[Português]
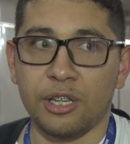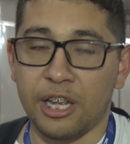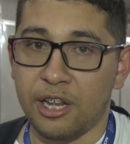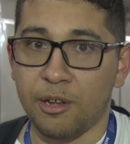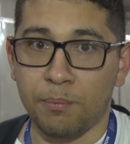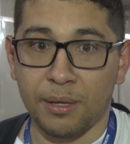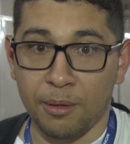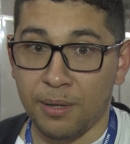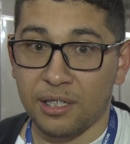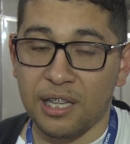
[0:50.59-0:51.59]
que
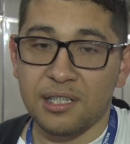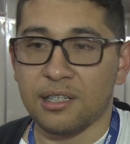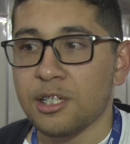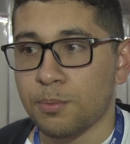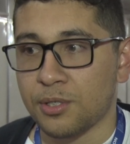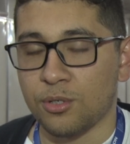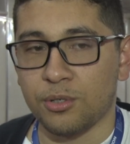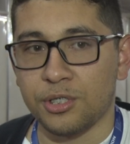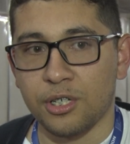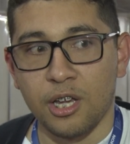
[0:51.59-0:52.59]
impactasse nas
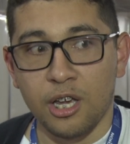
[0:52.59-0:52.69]
pessoas.